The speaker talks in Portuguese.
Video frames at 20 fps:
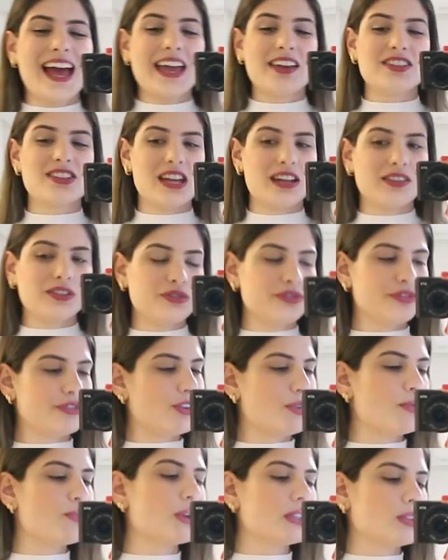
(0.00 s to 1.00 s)
e aí já não
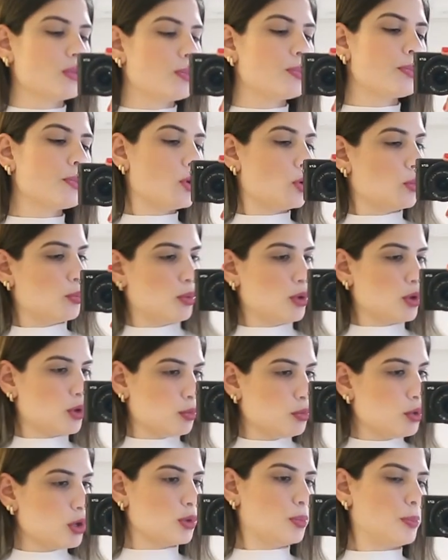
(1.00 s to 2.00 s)
vou muito com
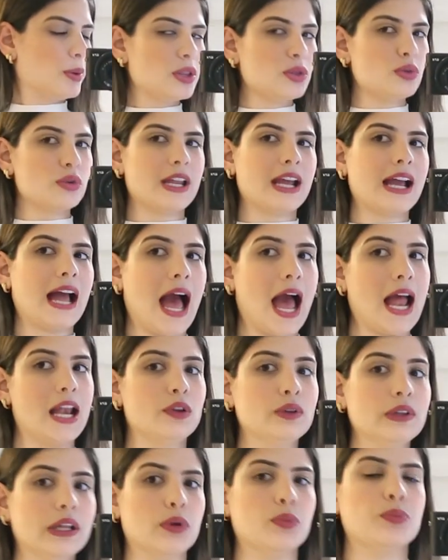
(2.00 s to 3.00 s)
muito
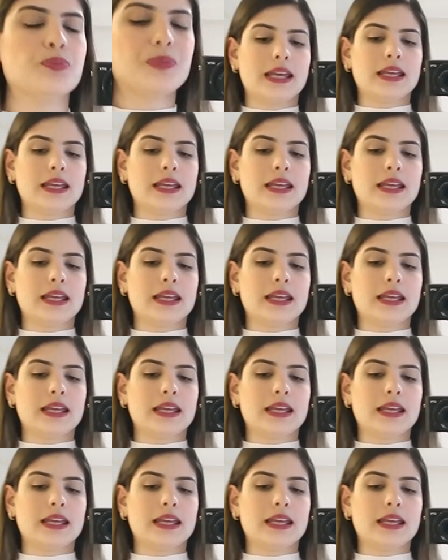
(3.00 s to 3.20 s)
penduricalho, não.